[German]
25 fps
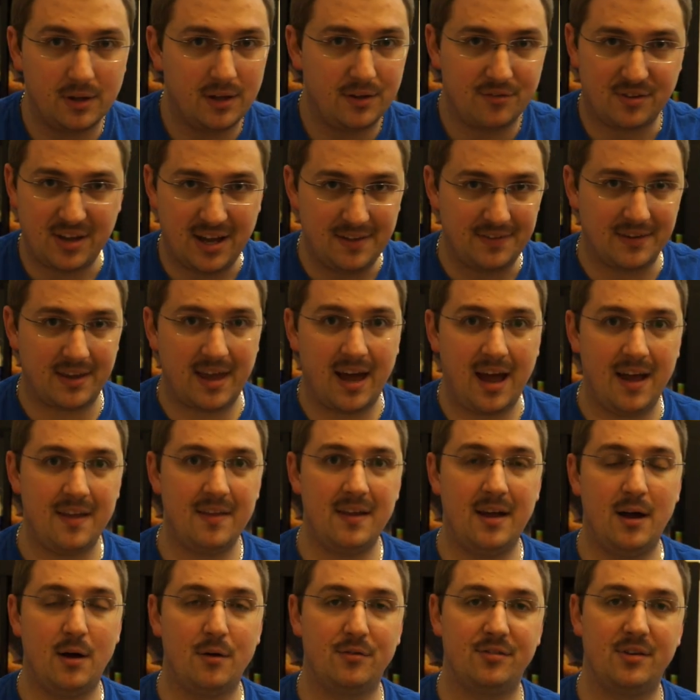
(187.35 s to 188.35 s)
Es kannte
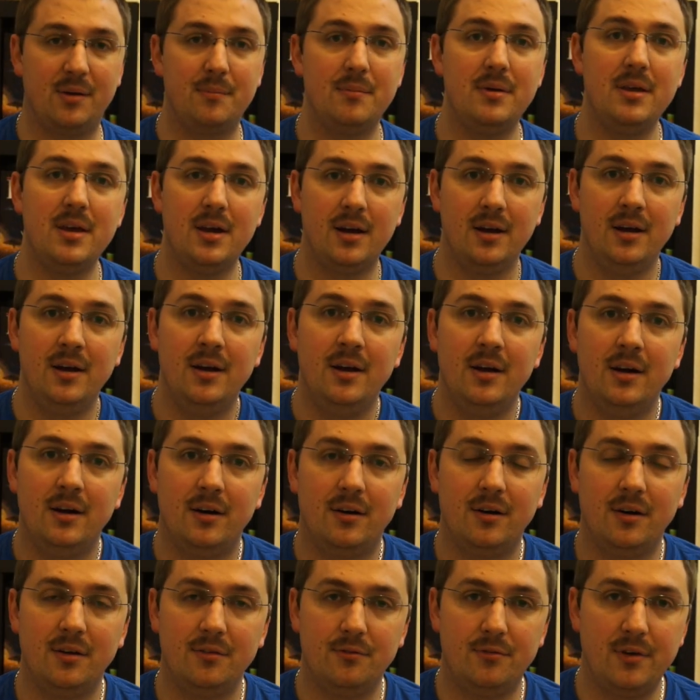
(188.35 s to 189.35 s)
keiner außer mir.
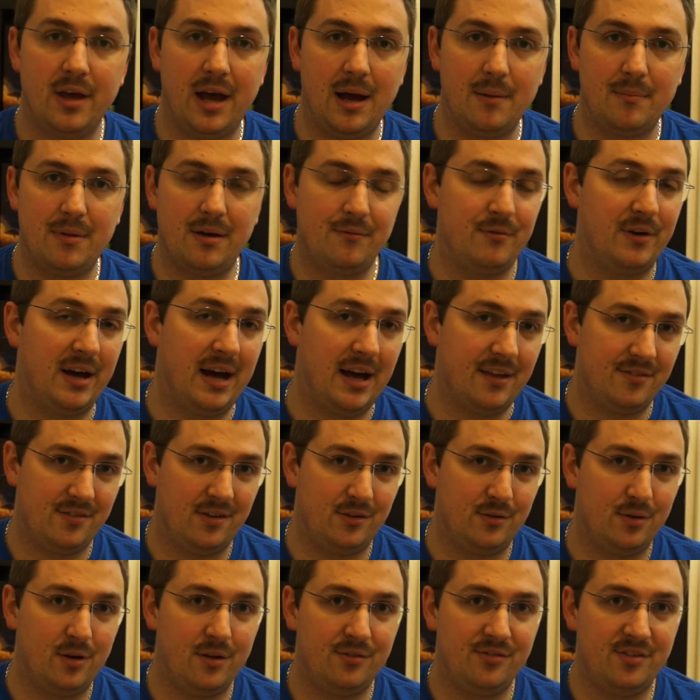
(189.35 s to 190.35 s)
Und wir haben einfach
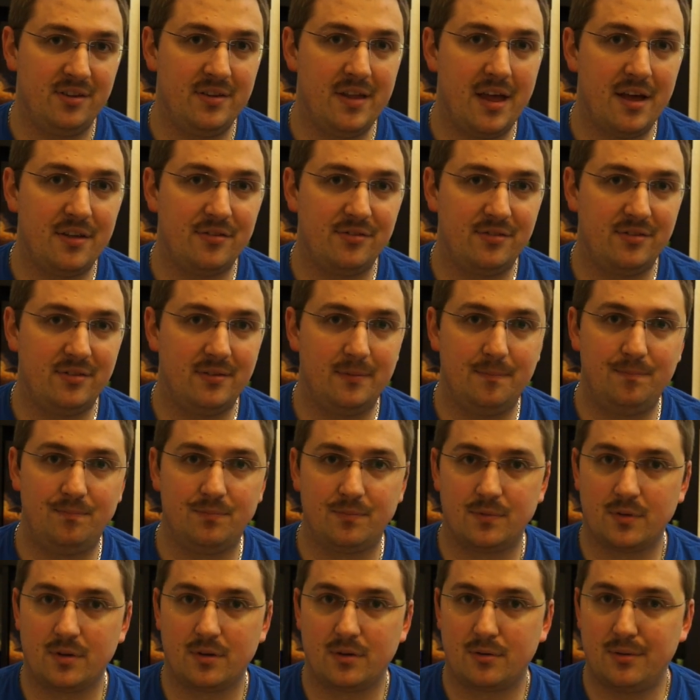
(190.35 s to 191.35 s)
Asatos, den
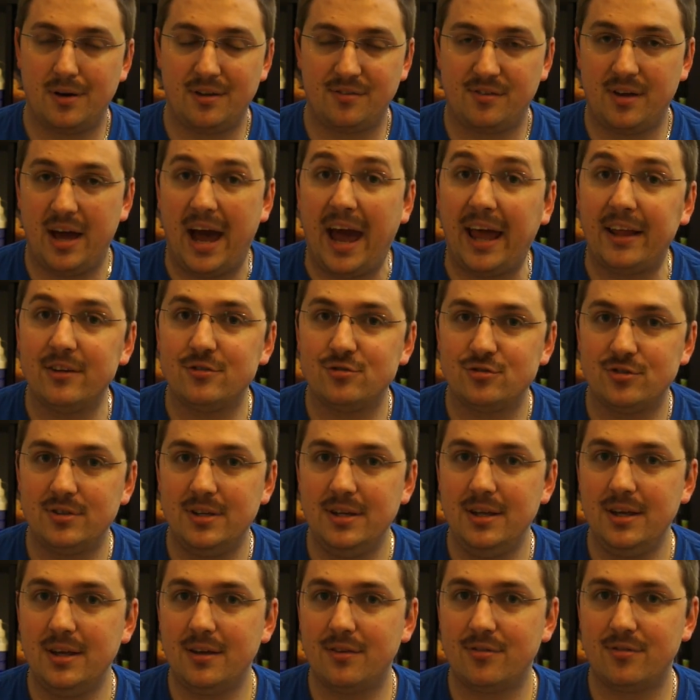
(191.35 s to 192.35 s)
ersten quasi
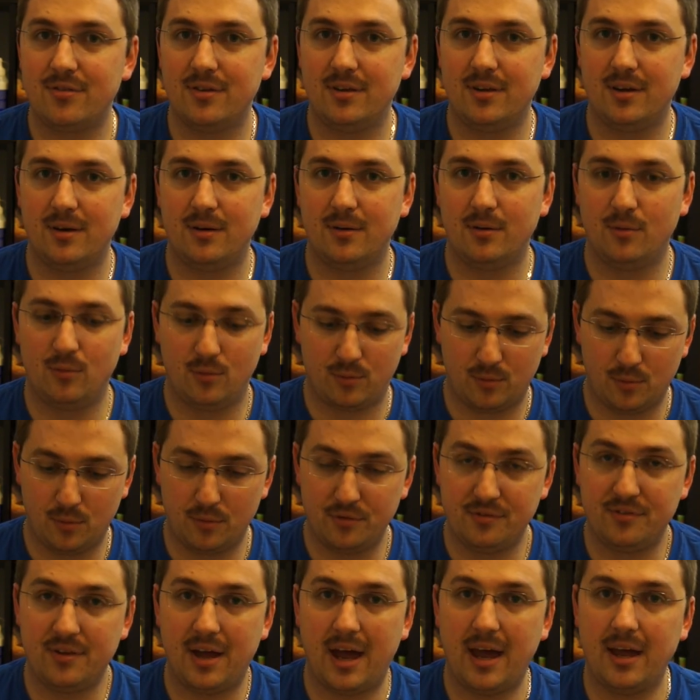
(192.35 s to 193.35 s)
Einstiegs äh,
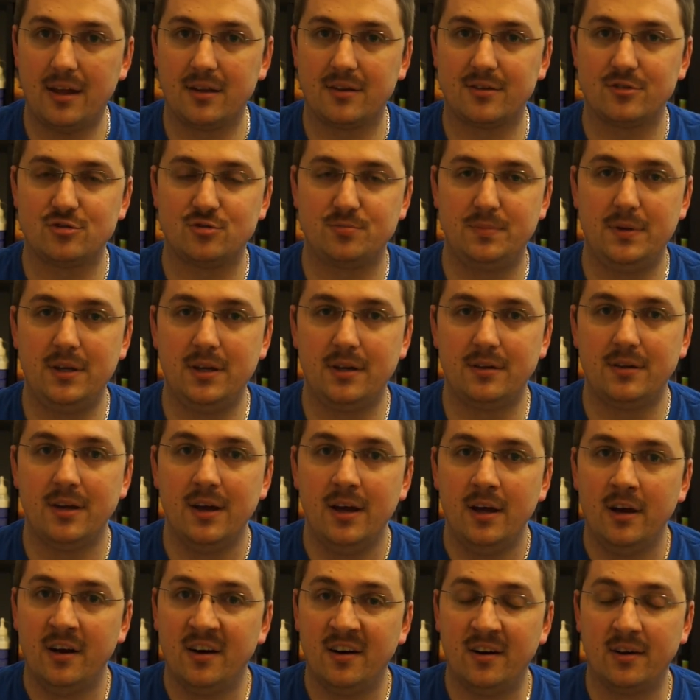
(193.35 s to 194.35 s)
großen Alten gespielt.
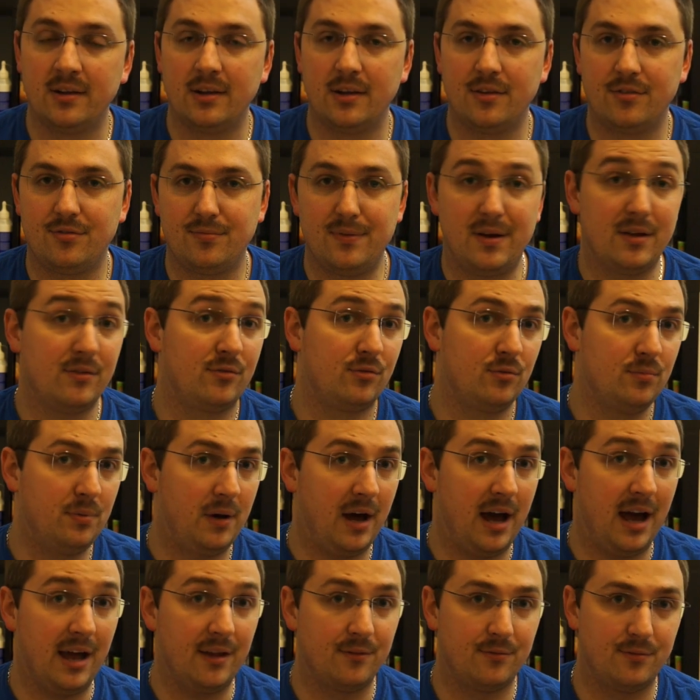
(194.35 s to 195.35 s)
Und es war
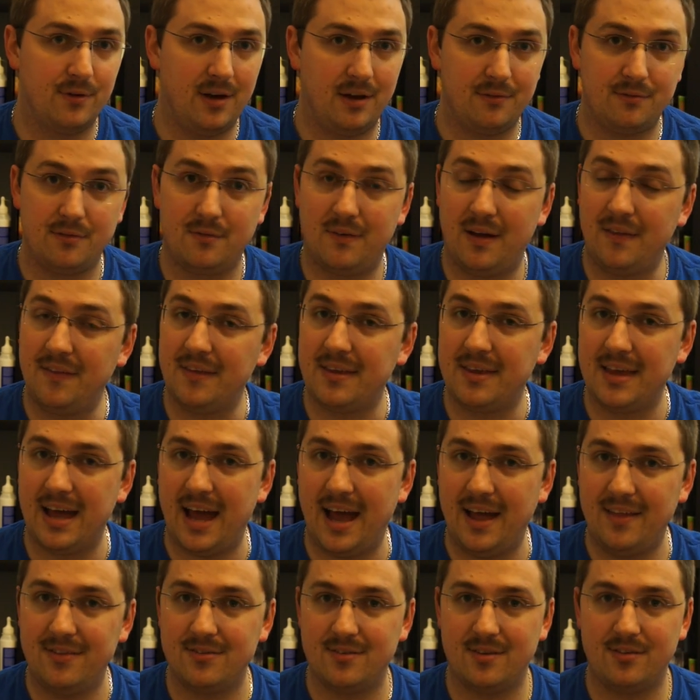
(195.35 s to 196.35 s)
super einfach. Wir waren nicht
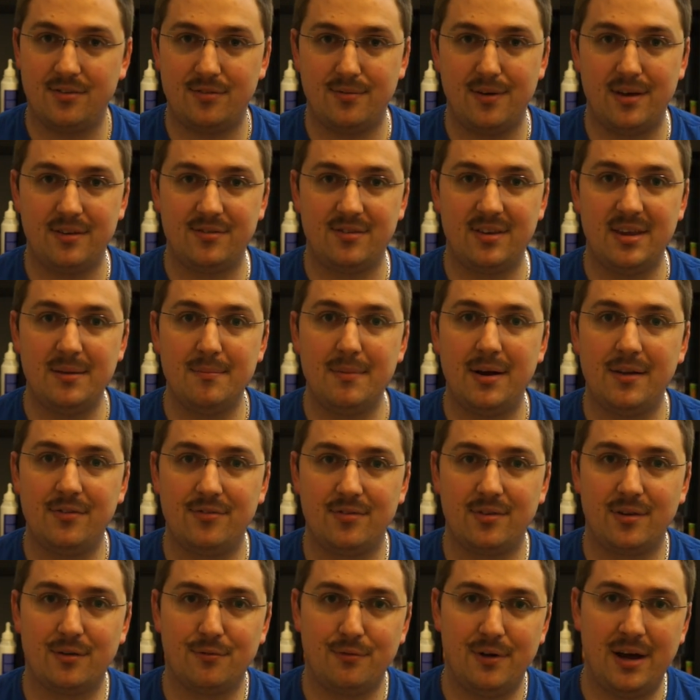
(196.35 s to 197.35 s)
ansatzweise
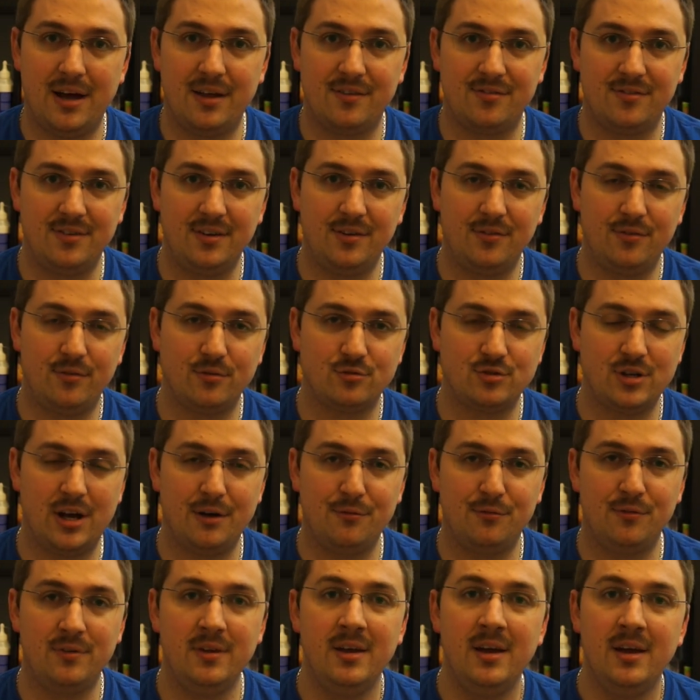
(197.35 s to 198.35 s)
jemals in Gefahr, es nicht zu
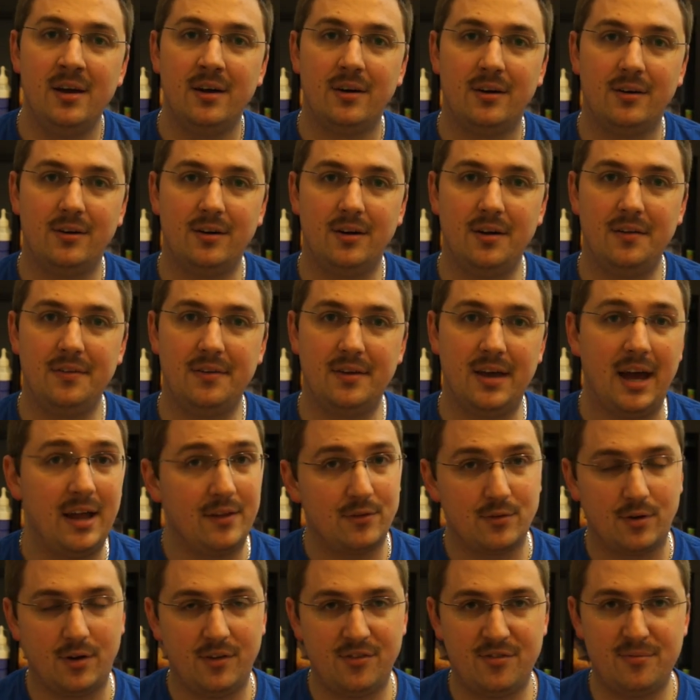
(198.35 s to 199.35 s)
schaffen. Und äh,
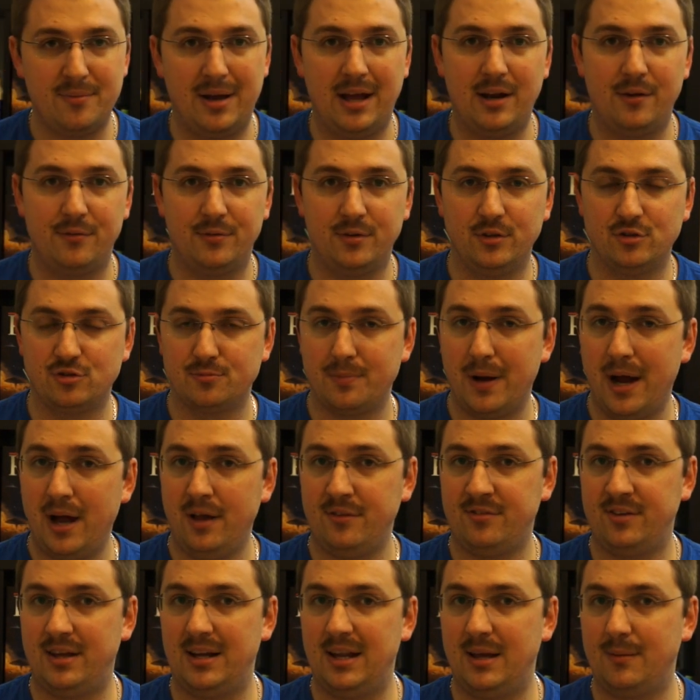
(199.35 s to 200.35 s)
hatten trotzdem alle viel
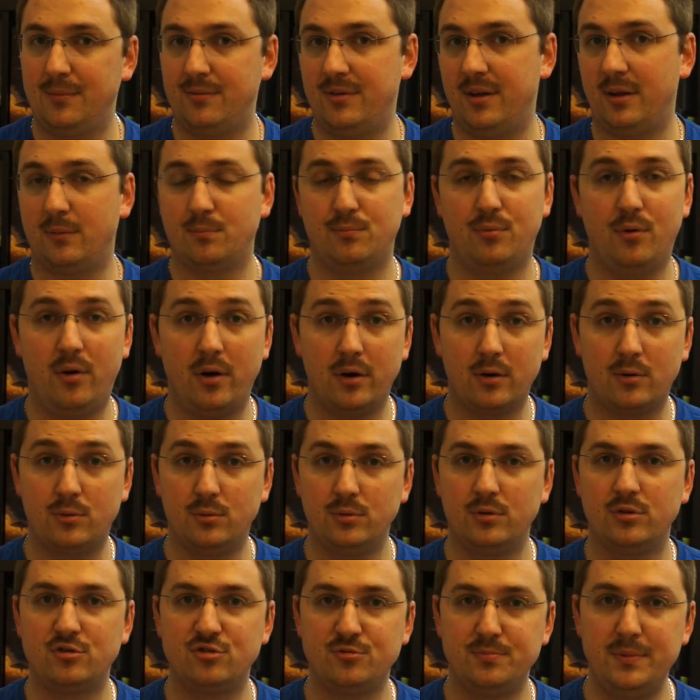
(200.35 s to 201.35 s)
Spaß und haben gesagt, boah, ein
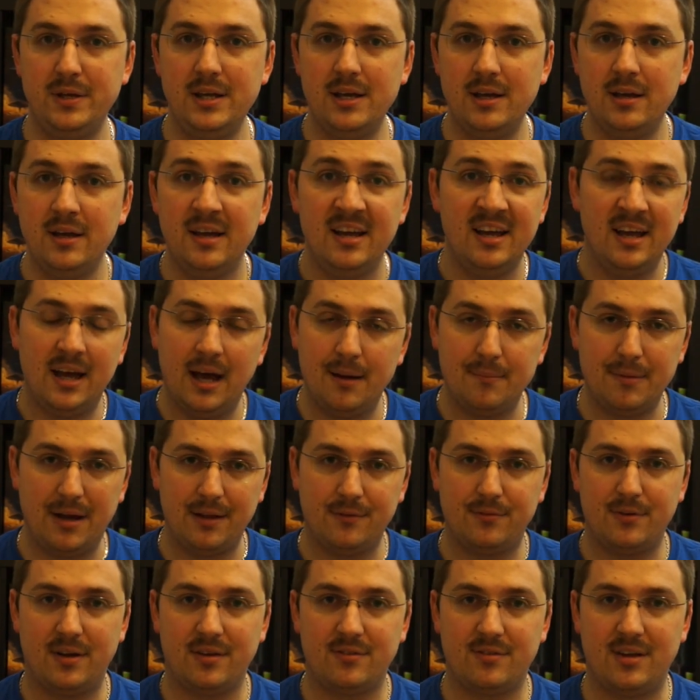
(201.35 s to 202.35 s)
cooles Spiel. Am
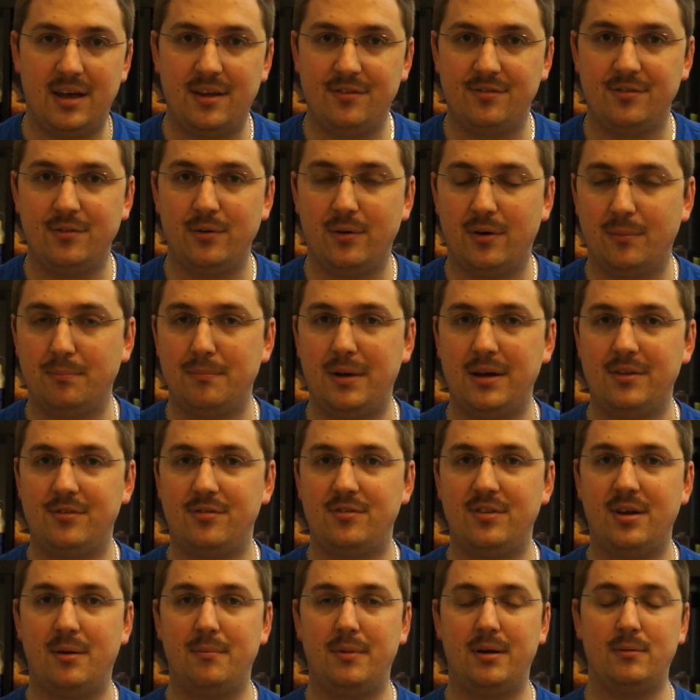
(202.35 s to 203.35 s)
Anfang saßen wir auch
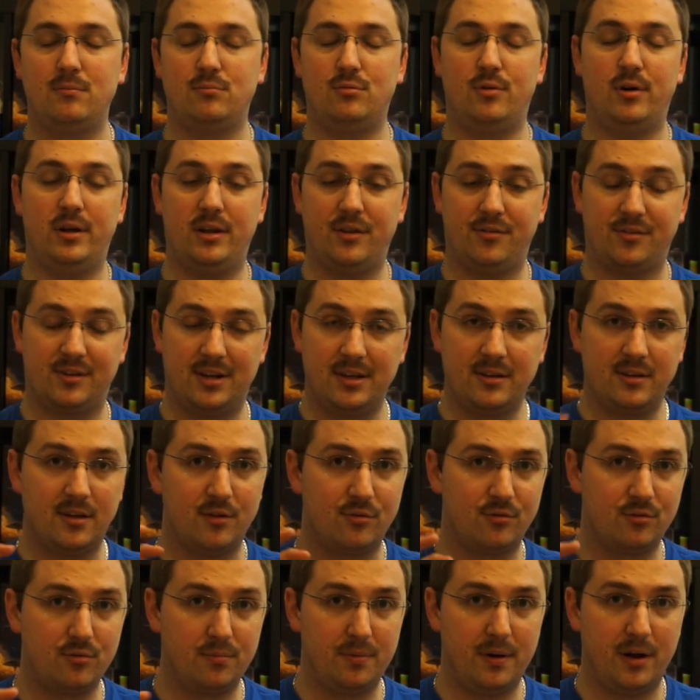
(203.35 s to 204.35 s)
meistens da und meinten, boah, das klingt
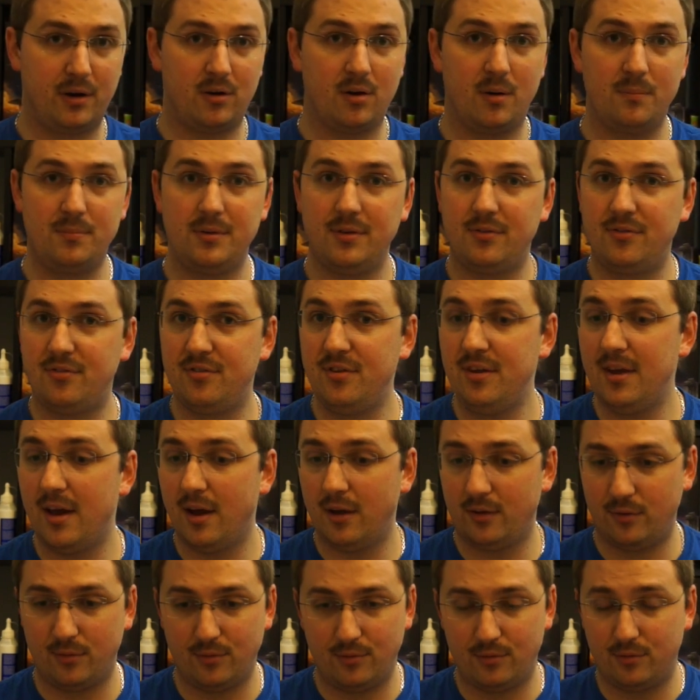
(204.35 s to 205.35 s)
ja super
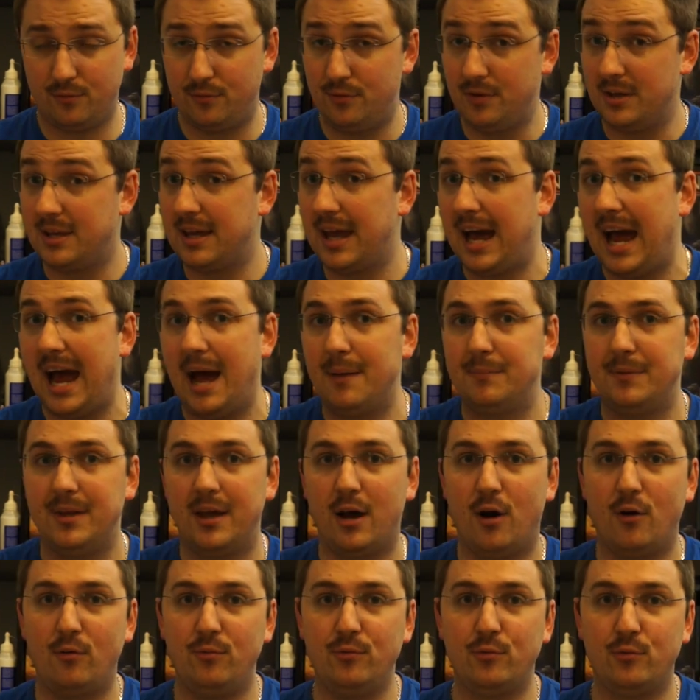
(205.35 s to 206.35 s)
kompliziert und so viel Kram,
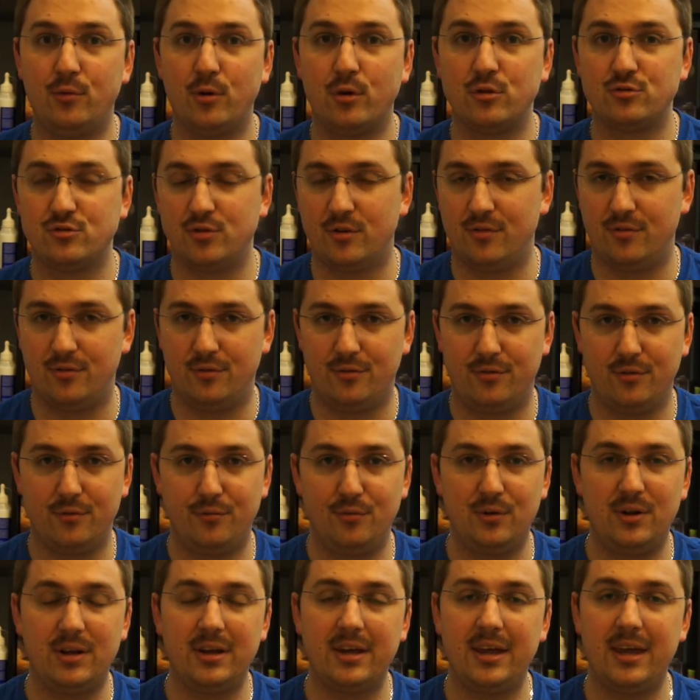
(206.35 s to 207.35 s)
der auf dem Tisch ist und so
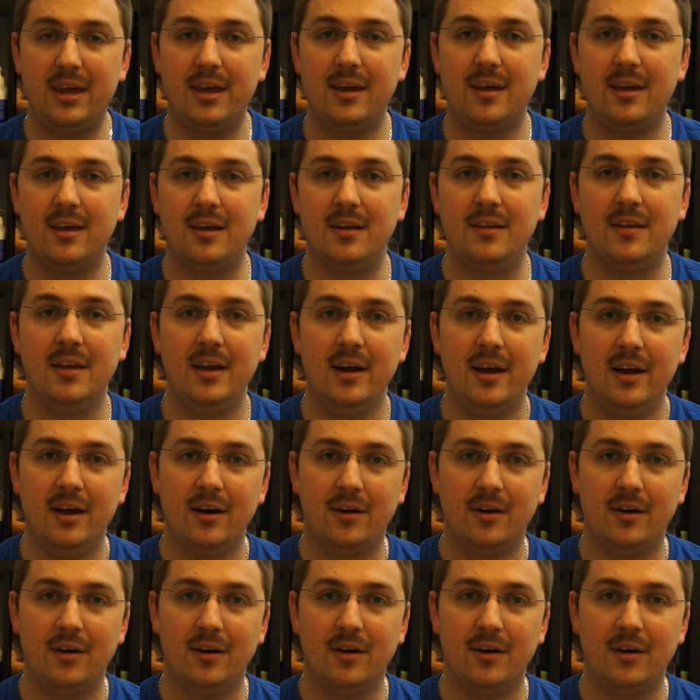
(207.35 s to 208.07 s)
viele Regeln.